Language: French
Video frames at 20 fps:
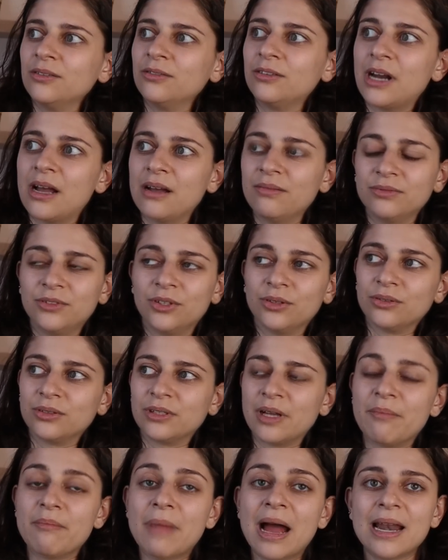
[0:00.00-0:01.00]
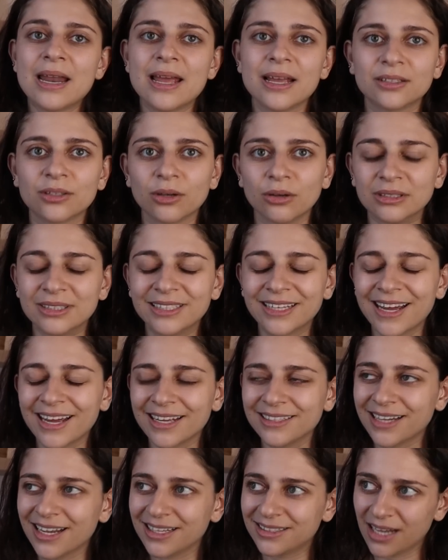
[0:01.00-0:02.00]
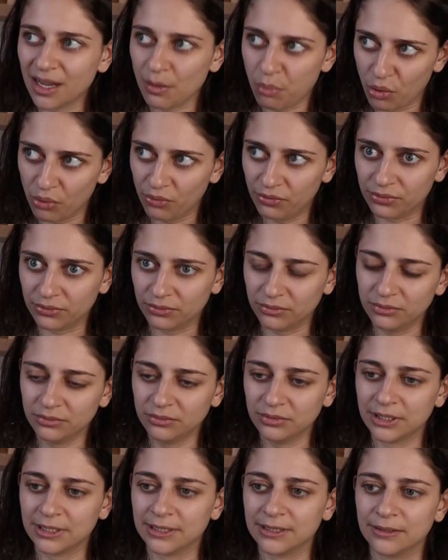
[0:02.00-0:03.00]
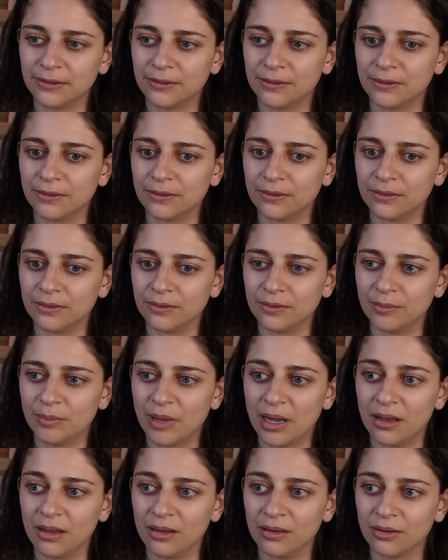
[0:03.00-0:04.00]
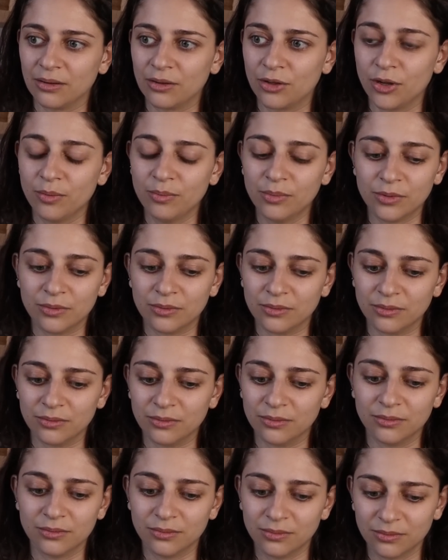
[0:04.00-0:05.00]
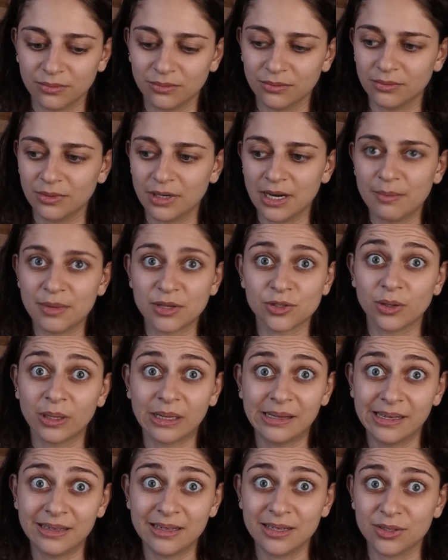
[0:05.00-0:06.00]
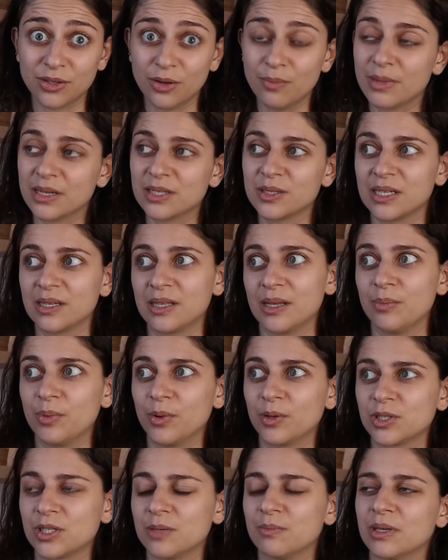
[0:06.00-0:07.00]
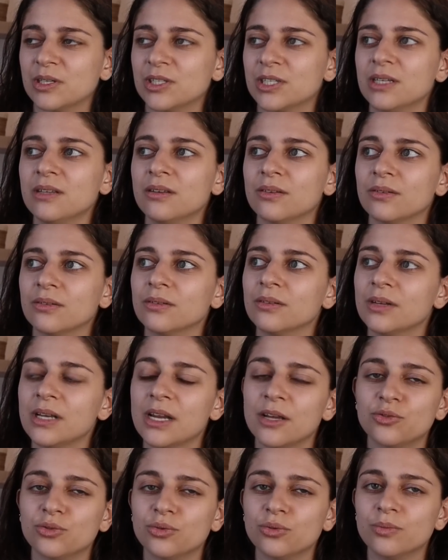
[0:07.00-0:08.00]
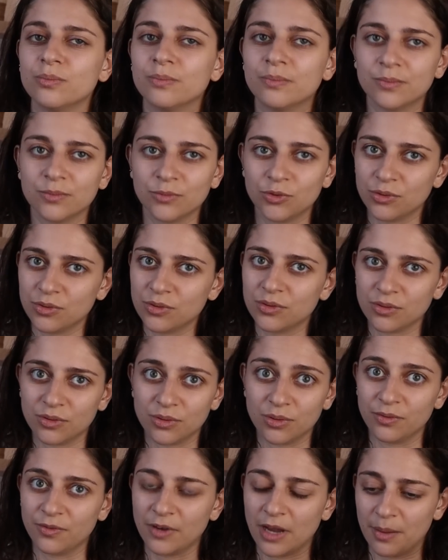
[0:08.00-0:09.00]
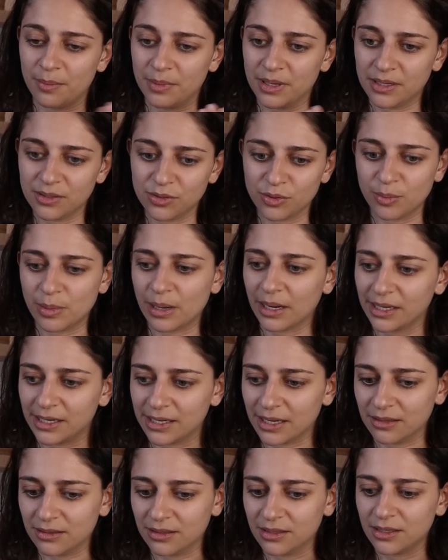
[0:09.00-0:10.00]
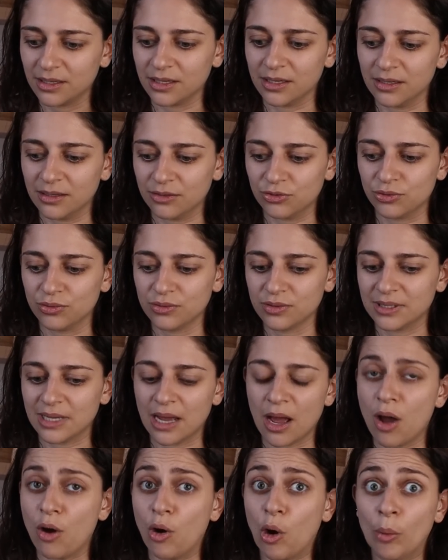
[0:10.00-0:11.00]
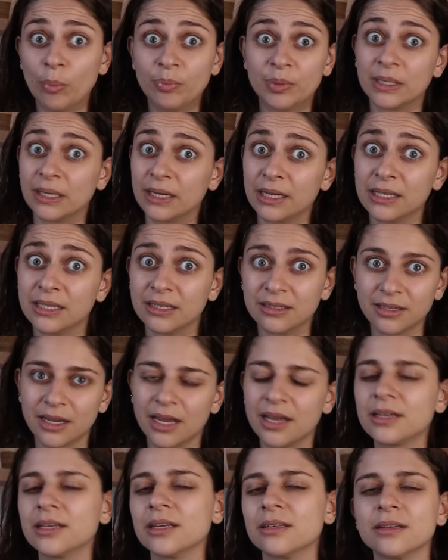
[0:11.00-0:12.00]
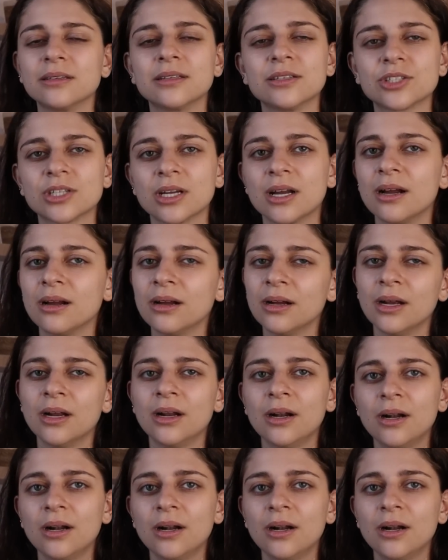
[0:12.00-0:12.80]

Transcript: voilà dans un mal-être très très très profond et euh, ben comme la majorité des hommes à cette époque, j'imagine, euh, il a dû juste se fermer, se barricader et juste ça a empiré des traits qui étaient déjà